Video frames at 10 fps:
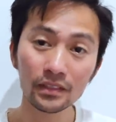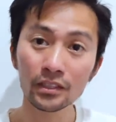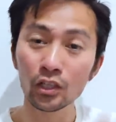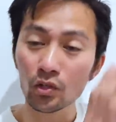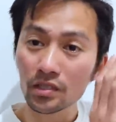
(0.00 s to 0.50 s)

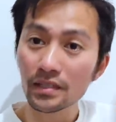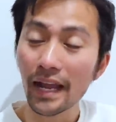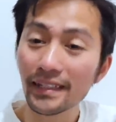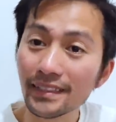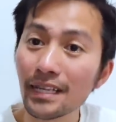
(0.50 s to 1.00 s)
Thì luật sư
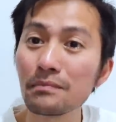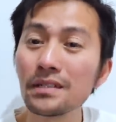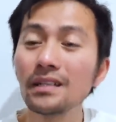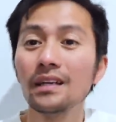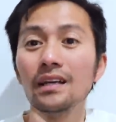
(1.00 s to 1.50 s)
Andy Lâm á,
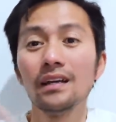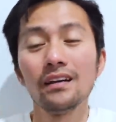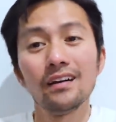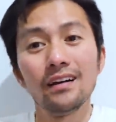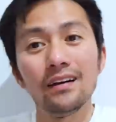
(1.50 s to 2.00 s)

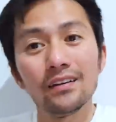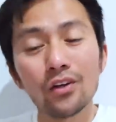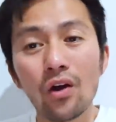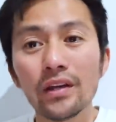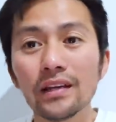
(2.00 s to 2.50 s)

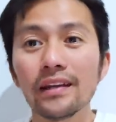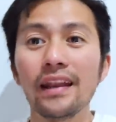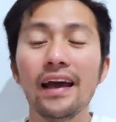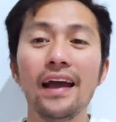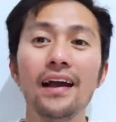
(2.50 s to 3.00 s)
nói á,
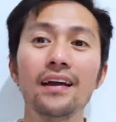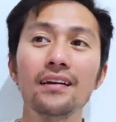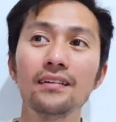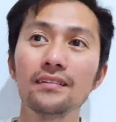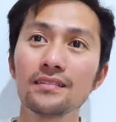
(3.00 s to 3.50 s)
là
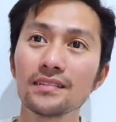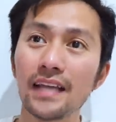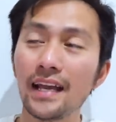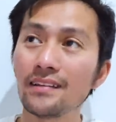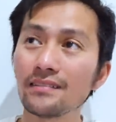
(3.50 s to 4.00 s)

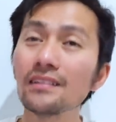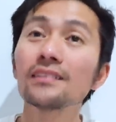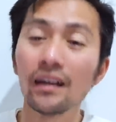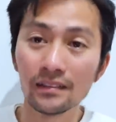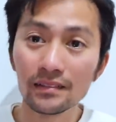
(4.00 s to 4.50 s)
sẽ tương
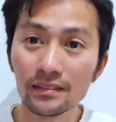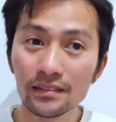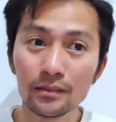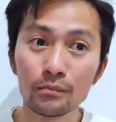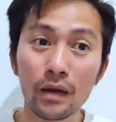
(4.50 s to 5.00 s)
tự,
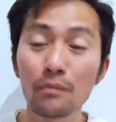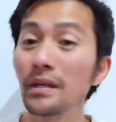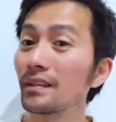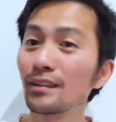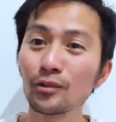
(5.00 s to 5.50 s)
mà không
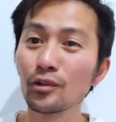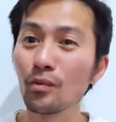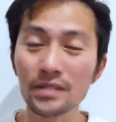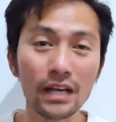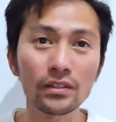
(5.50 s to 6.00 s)
biết thì cuối
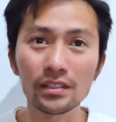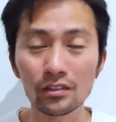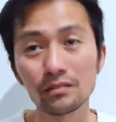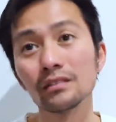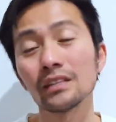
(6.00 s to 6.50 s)
cùng sao thì
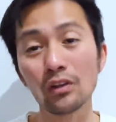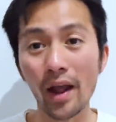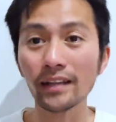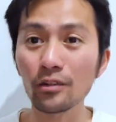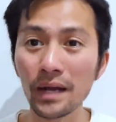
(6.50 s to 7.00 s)
người ta
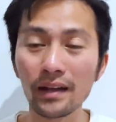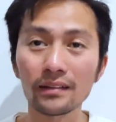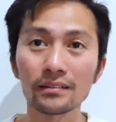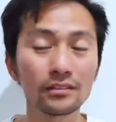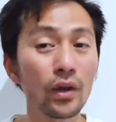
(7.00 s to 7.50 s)
đoán thôi mà,
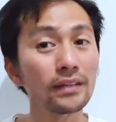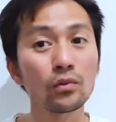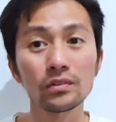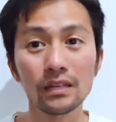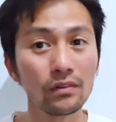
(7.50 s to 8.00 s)
đoán đâu
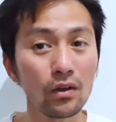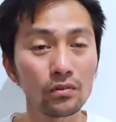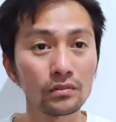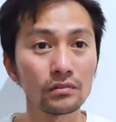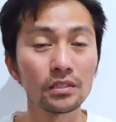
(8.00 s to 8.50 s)
có sao đâu.
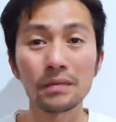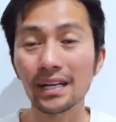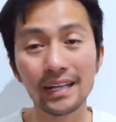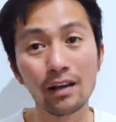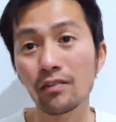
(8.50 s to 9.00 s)
Nhưng mà cái
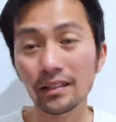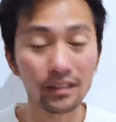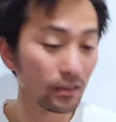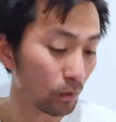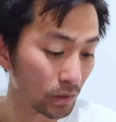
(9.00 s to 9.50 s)
này không phải
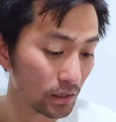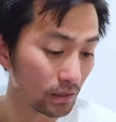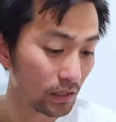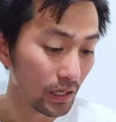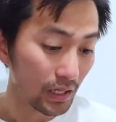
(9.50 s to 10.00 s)
thông tin,
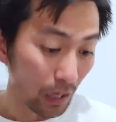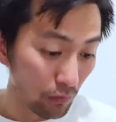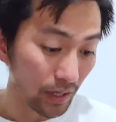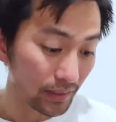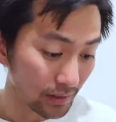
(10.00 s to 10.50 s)
không
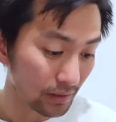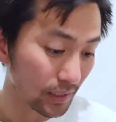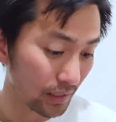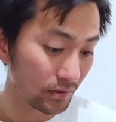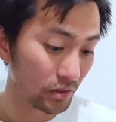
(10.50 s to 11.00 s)
phải chính thức
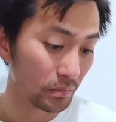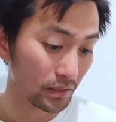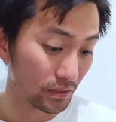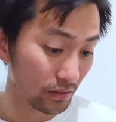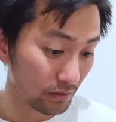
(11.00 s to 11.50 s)
nha, nhưng mà
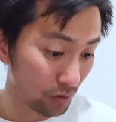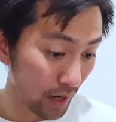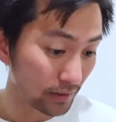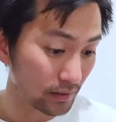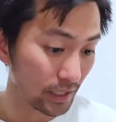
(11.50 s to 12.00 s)
chỉ có
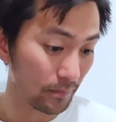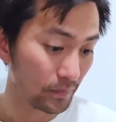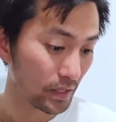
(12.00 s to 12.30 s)
đoán thôi nha.